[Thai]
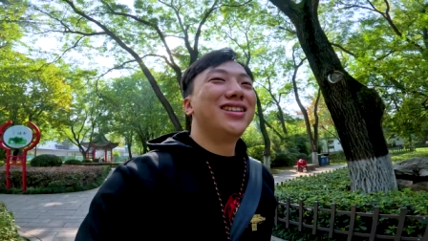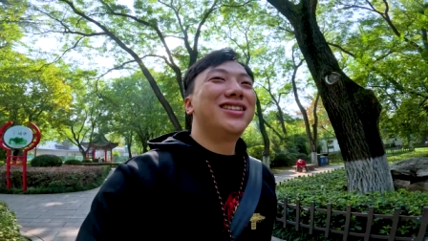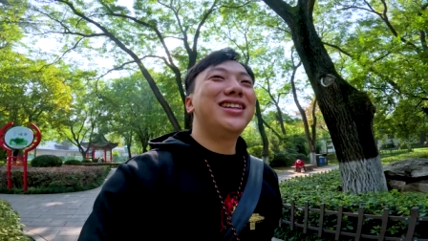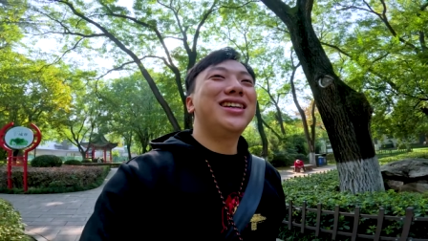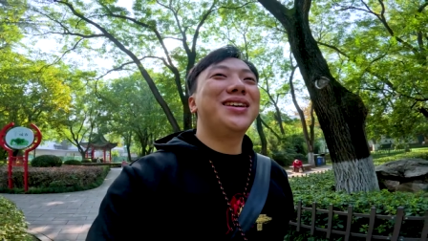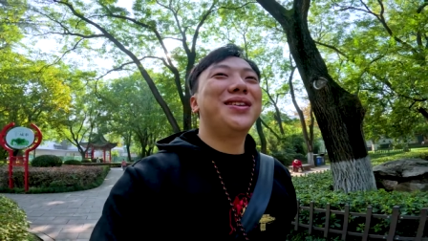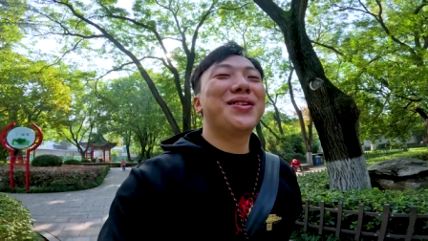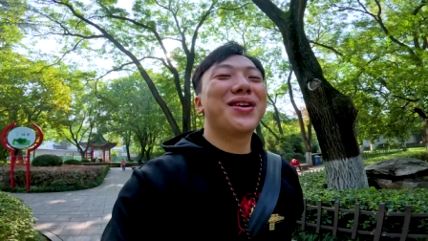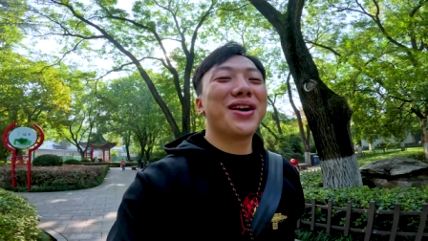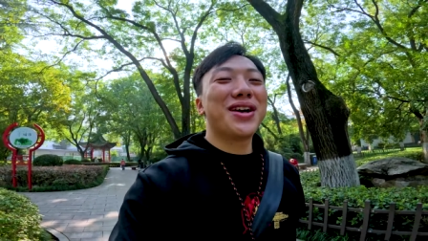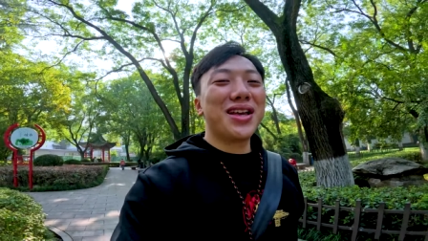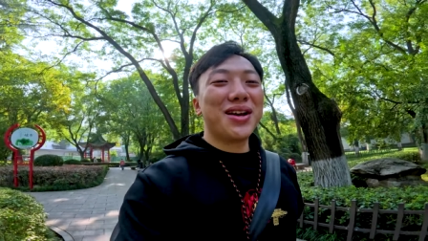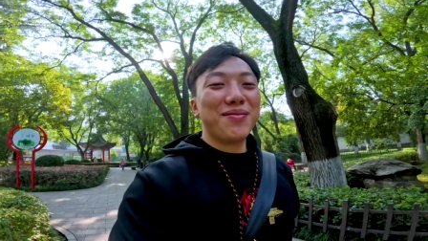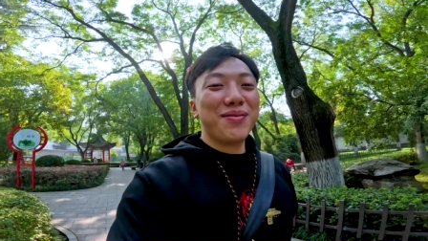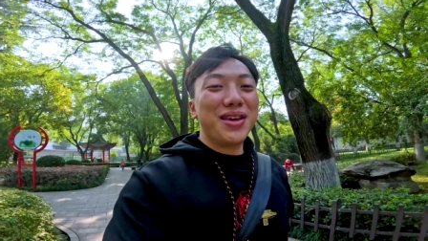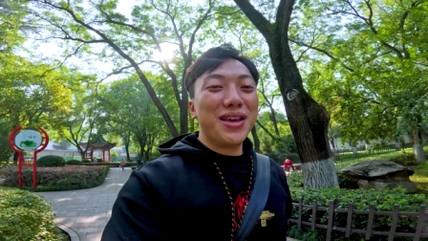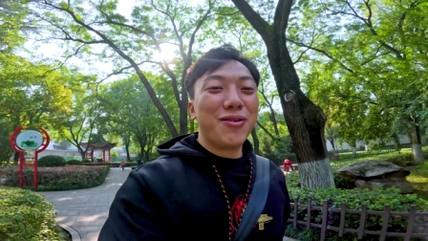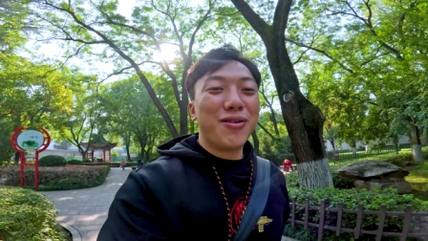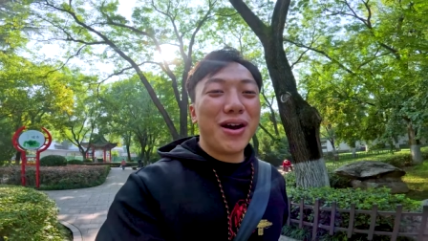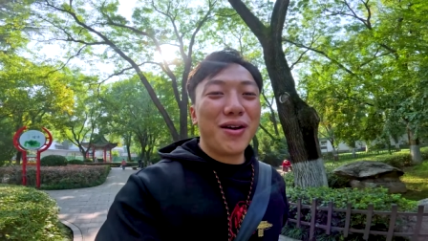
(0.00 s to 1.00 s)
จีนเนี่ยก็ยัง
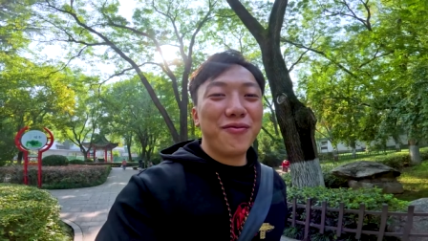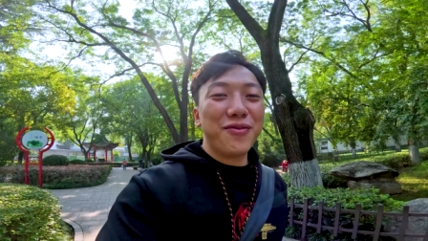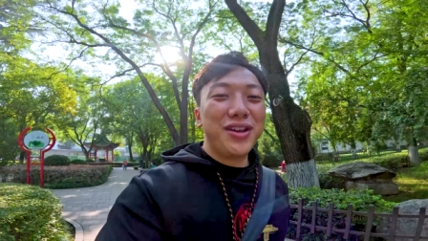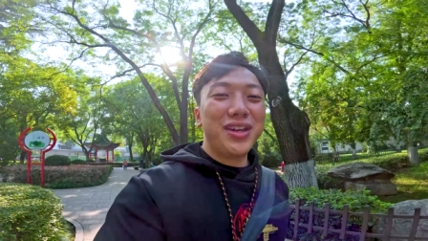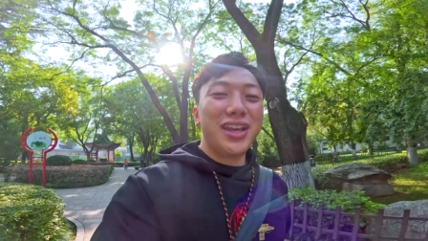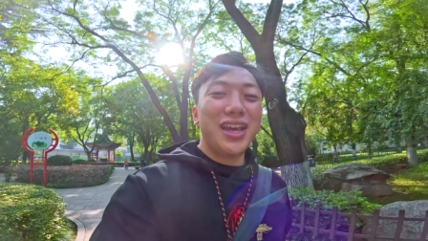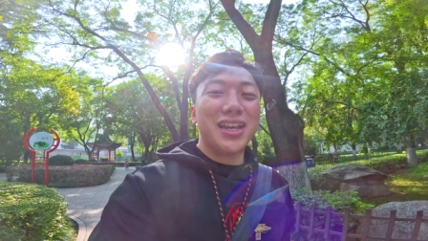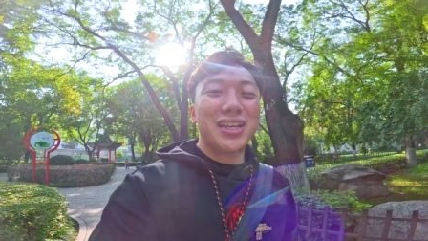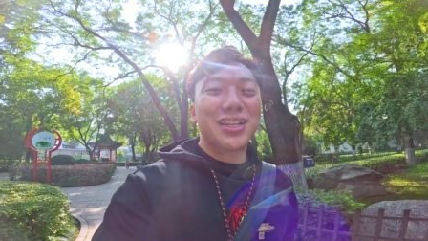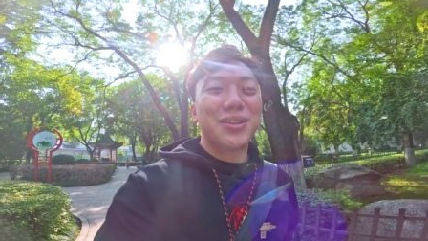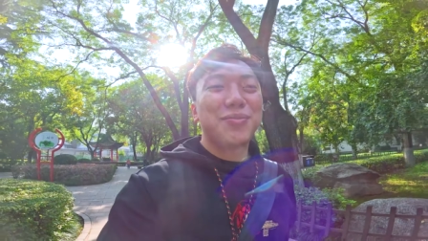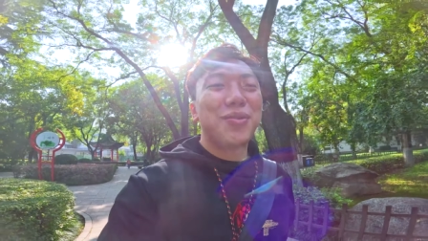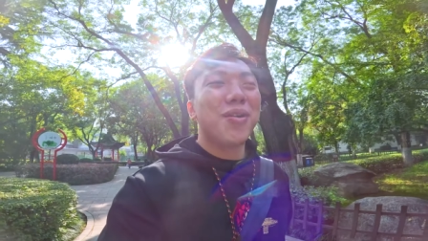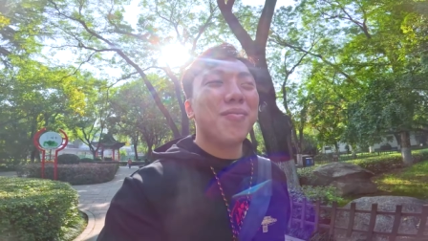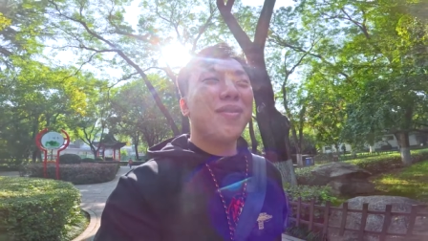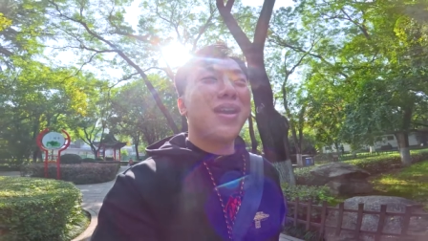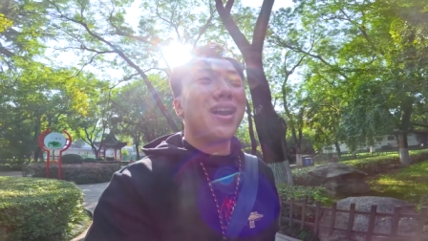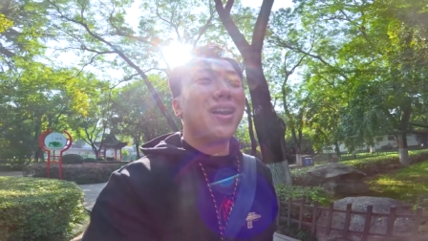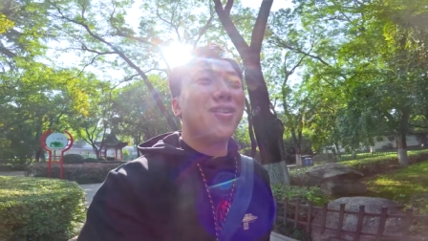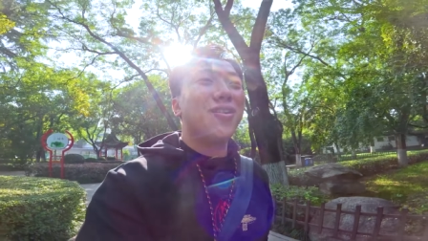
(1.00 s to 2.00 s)
มีความวินเทจพ่อ
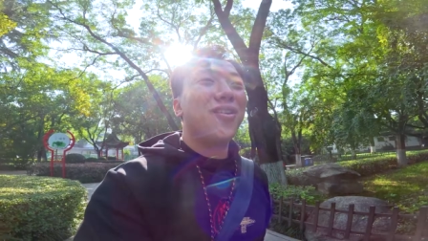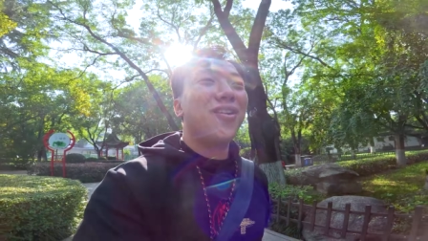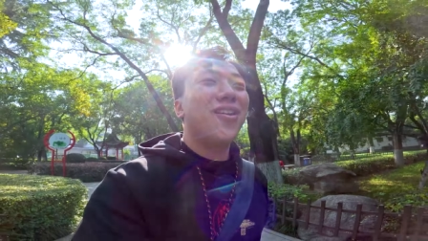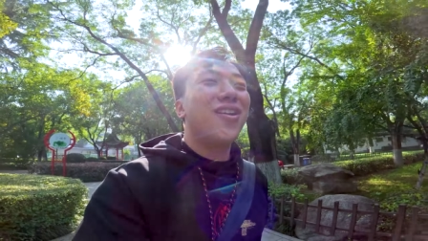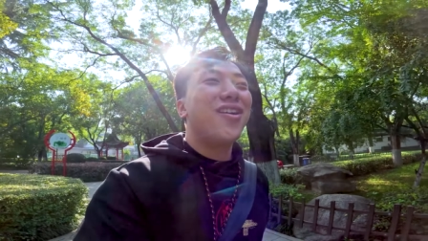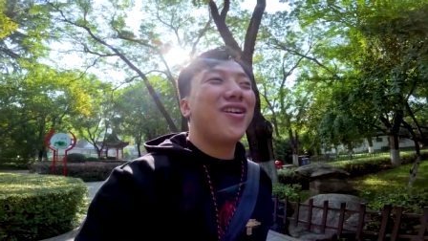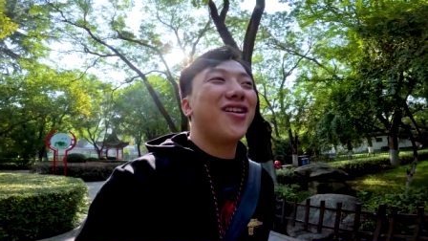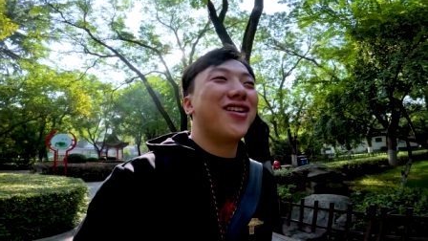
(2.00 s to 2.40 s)
แม่เขาก็